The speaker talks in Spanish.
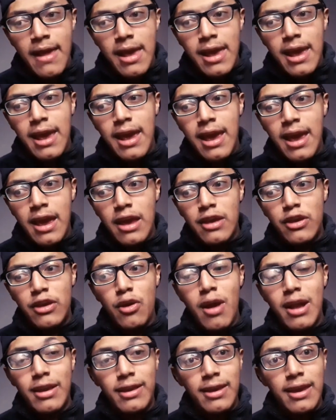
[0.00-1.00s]
Eh,
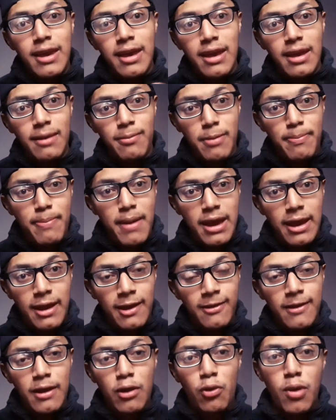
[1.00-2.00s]
yo aquí en mi
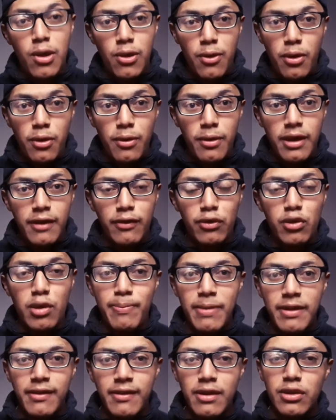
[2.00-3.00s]
país, Ecuador, estoy
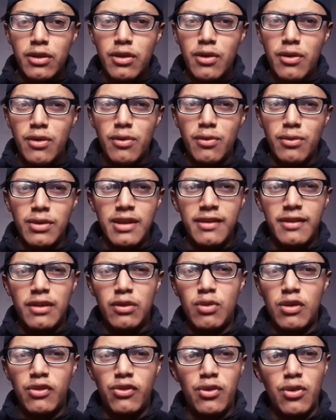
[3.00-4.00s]
pasando una
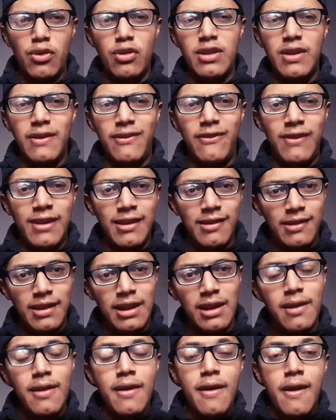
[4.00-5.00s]
situación
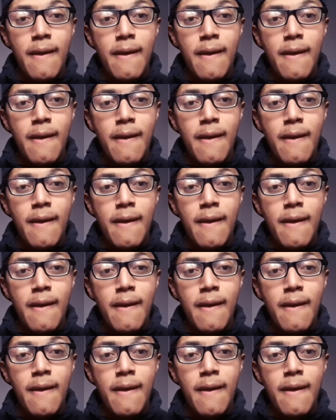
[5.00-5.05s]
difícil.